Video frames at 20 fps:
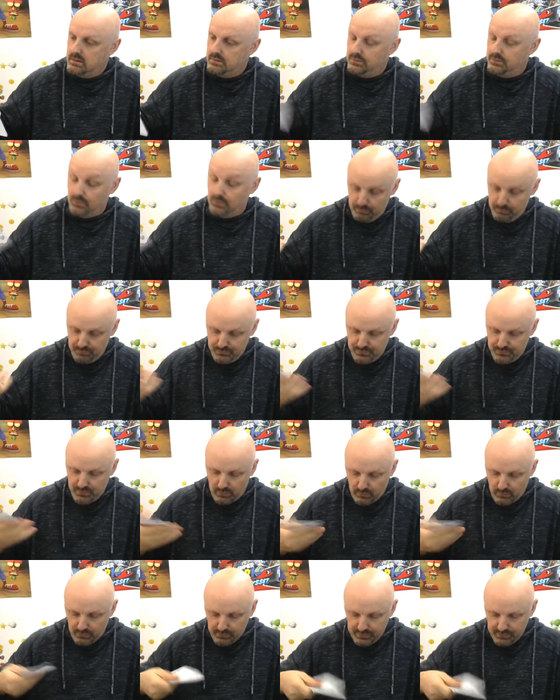dans
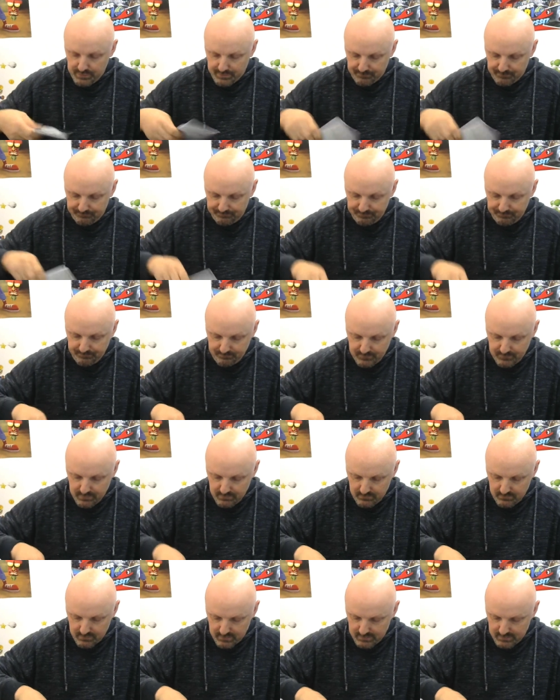plusieurs langues.
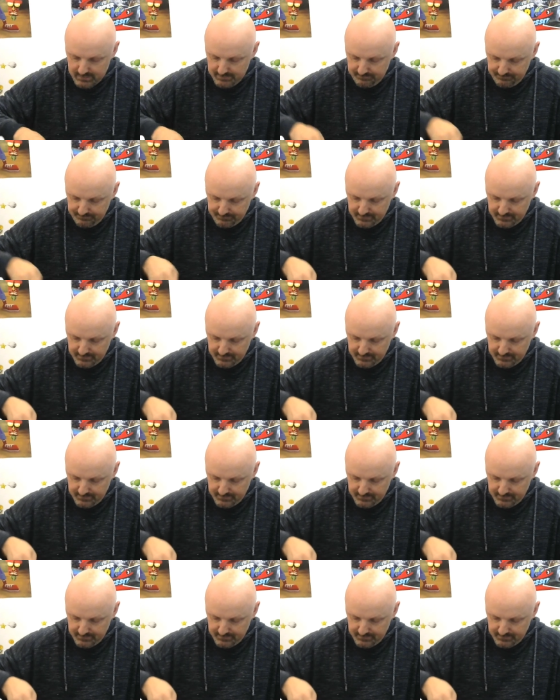Voilà.